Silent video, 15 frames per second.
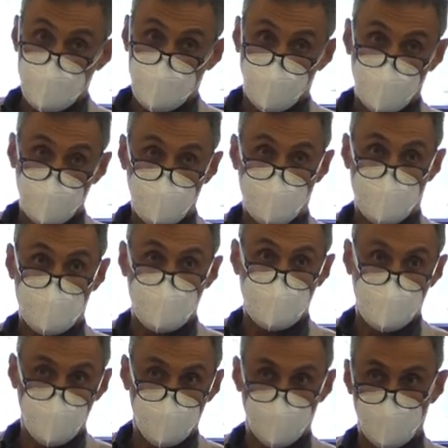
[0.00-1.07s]
una volta che
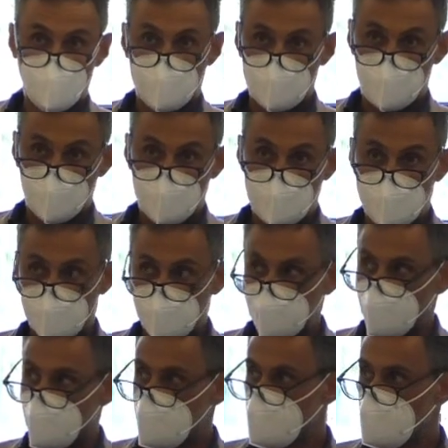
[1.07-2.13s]
saranno
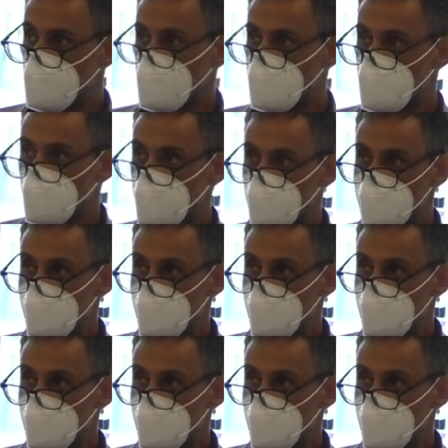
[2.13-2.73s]
istituite. E